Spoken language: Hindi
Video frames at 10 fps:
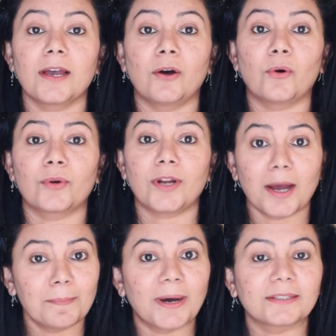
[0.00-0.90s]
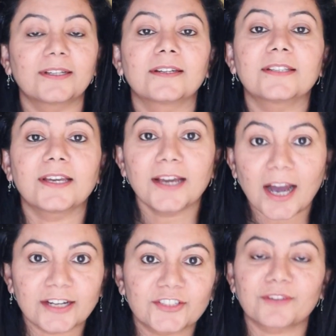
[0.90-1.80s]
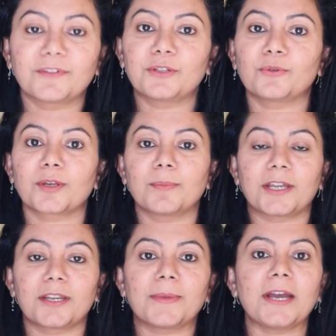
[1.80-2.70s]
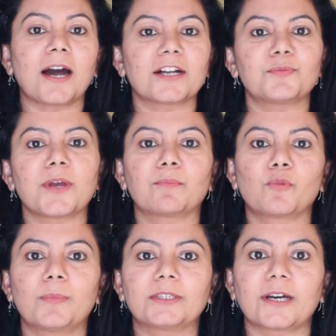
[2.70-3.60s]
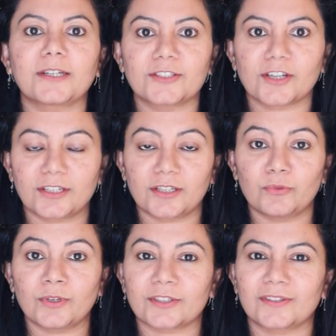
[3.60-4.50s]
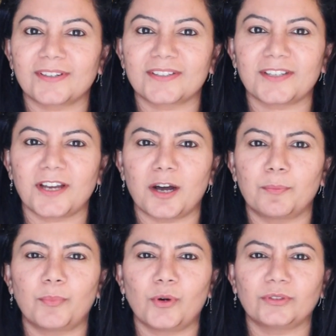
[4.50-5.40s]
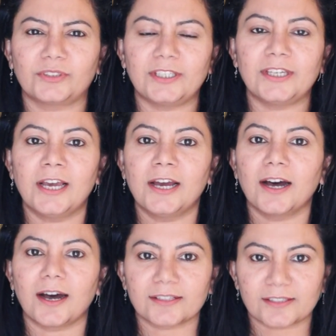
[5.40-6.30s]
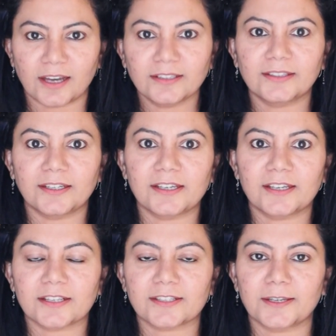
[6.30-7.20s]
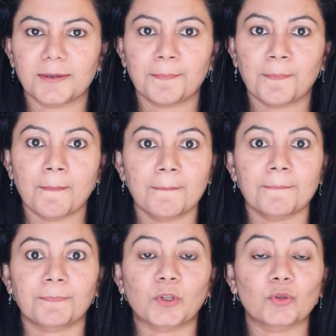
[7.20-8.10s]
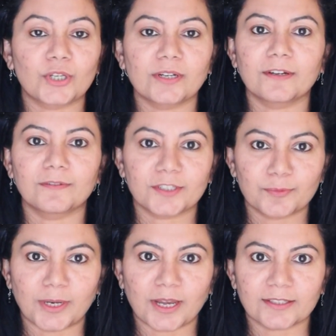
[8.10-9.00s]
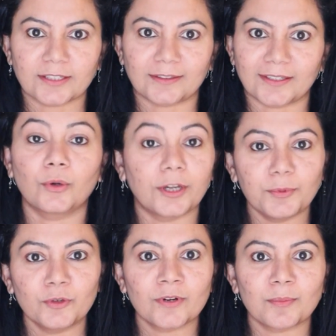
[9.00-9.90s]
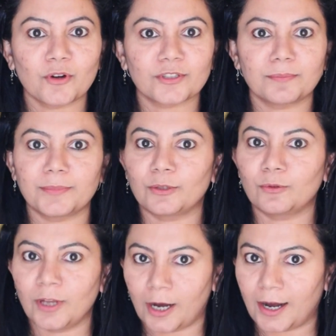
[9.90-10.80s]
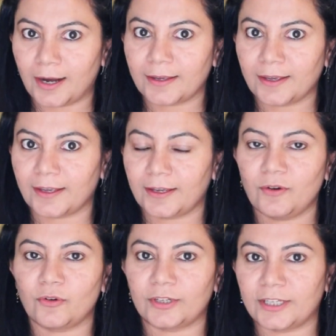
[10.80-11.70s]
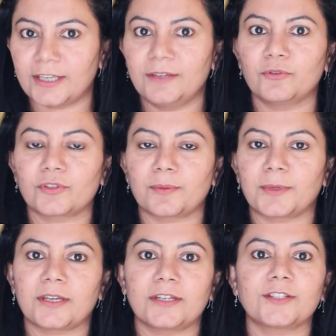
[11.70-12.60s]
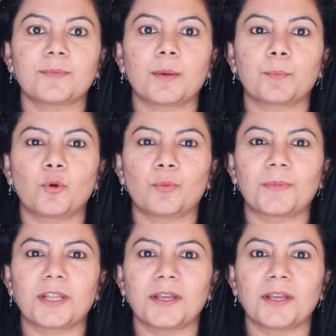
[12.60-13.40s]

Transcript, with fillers: और अब बात करते हैं आज के वीडियो के बारे में आज मैं आपको बताने जा रही हूँ किस तरह से आप बहुत ही आसान तरीके से कुशन कवर्स बना सकते हैं गर्मियों का मौसम बिल्कुल आ गया है और यही वो समय है जब आपको अपने